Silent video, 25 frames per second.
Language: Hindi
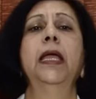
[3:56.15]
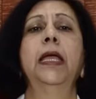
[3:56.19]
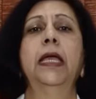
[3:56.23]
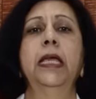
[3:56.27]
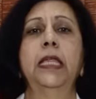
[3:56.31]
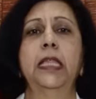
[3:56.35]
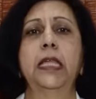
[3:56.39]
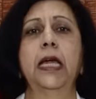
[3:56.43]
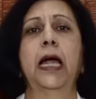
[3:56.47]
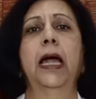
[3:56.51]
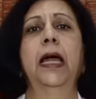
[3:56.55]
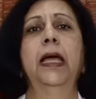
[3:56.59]

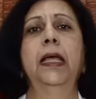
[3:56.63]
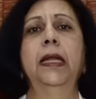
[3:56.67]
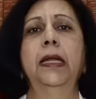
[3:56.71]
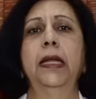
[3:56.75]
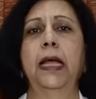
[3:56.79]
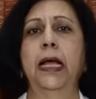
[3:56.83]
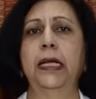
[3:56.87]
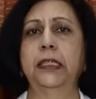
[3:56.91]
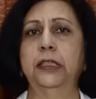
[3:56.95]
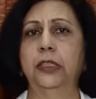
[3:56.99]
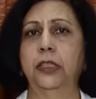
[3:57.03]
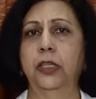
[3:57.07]
कि चाहे
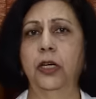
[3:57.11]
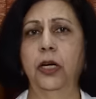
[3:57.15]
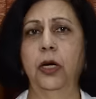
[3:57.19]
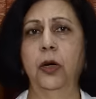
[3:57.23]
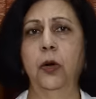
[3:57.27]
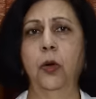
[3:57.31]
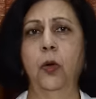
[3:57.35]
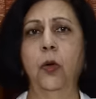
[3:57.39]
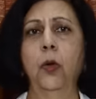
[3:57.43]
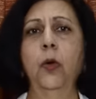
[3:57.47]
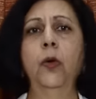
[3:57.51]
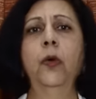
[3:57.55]

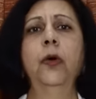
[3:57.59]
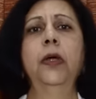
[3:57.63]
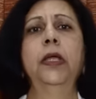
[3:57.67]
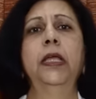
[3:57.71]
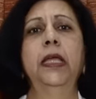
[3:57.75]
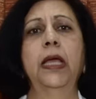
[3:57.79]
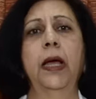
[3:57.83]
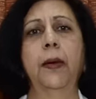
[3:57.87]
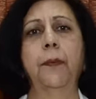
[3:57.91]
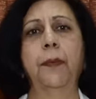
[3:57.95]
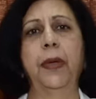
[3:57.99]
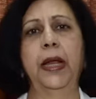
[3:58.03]
नेचुरल हो
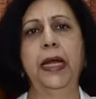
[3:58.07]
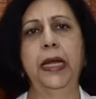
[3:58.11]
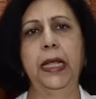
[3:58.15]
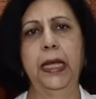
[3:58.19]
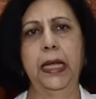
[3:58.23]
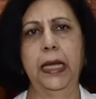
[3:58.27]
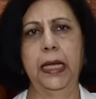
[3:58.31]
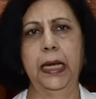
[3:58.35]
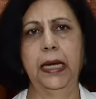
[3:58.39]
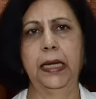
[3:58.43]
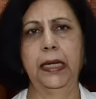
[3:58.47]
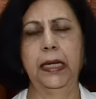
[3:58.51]
या
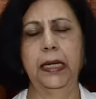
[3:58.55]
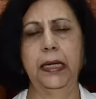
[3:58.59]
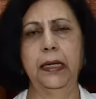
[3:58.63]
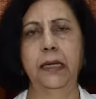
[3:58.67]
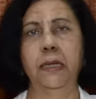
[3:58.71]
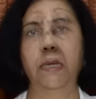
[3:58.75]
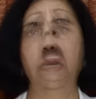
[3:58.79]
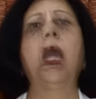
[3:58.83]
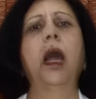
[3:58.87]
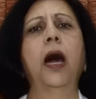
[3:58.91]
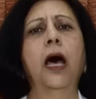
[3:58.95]
मेडिकेटेड